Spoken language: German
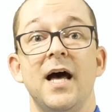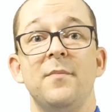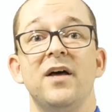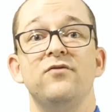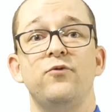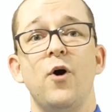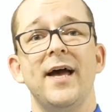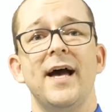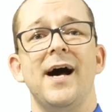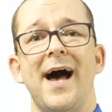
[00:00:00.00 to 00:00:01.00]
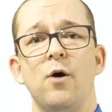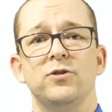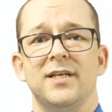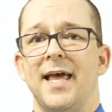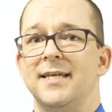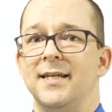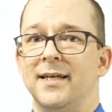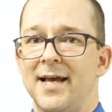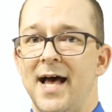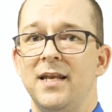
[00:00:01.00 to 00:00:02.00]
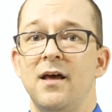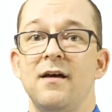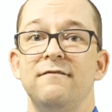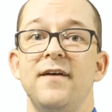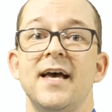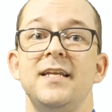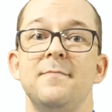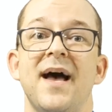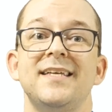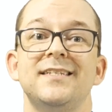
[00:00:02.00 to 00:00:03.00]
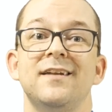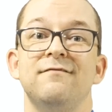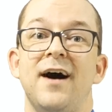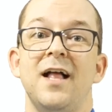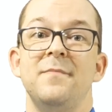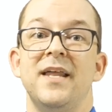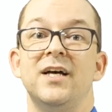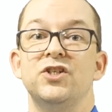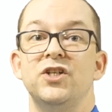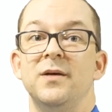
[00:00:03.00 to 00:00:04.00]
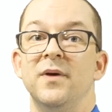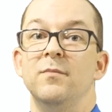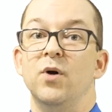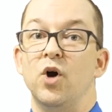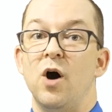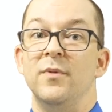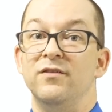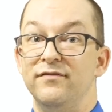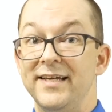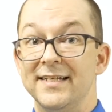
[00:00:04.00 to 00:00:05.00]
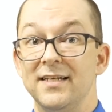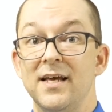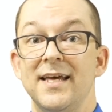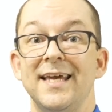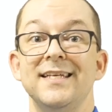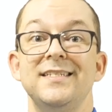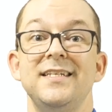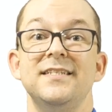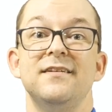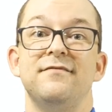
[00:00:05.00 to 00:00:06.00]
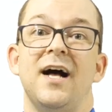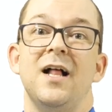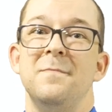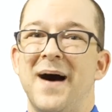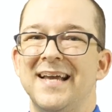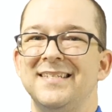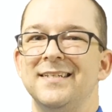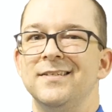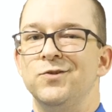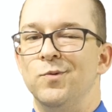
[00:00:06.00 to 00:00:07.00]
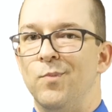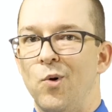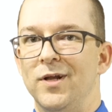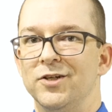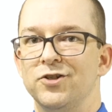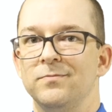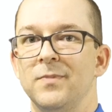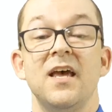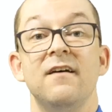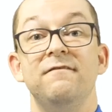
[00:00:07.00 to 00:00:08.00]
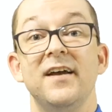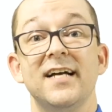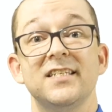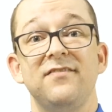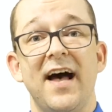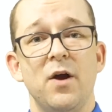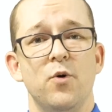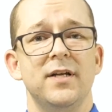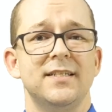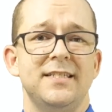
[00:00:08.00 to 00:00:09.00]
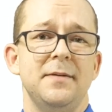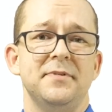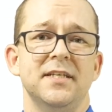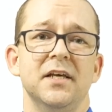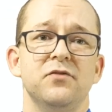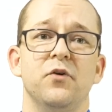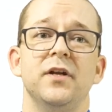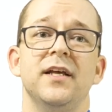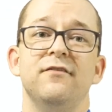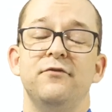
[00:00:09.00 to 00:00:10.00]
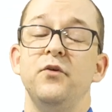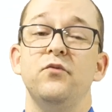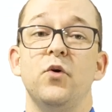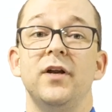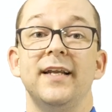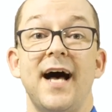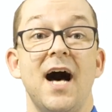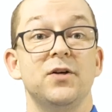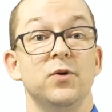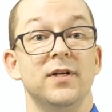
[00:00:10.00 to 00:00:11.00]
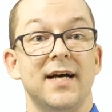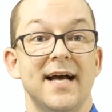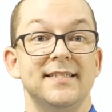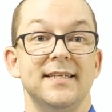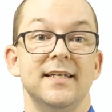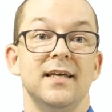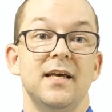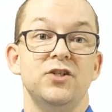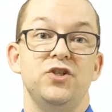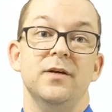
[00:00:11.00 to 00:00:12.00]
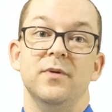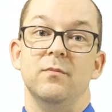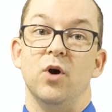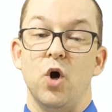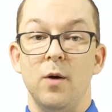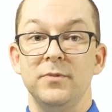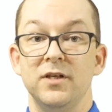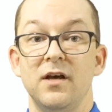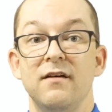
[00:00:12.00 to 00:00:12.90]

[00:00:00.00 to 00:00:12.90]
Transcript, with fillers: Da man vorher ausrechnen kann, wer die meisten Wahlmännerstimmen bekommen wird, ist diese Wahl meistens symbolisch. Wer 270 von den 538 Stimmen bekommt,